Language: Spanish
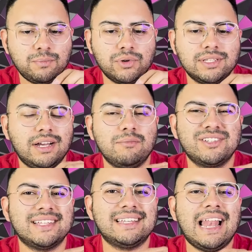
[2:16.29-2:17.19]
pues digamos
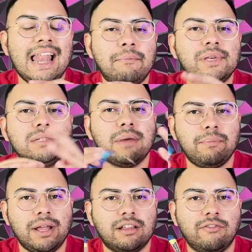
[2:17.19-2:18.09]
que es la misma
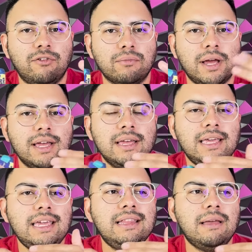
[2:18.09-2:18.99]
plataforma
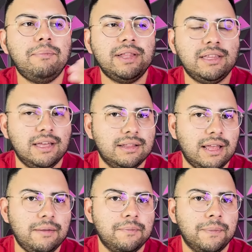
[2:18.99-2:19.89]

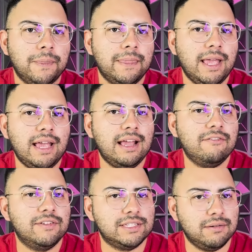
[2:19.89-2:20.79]
independiente del
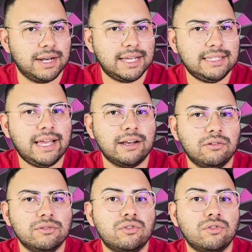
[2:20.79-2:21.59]
festival que sea, ¿no?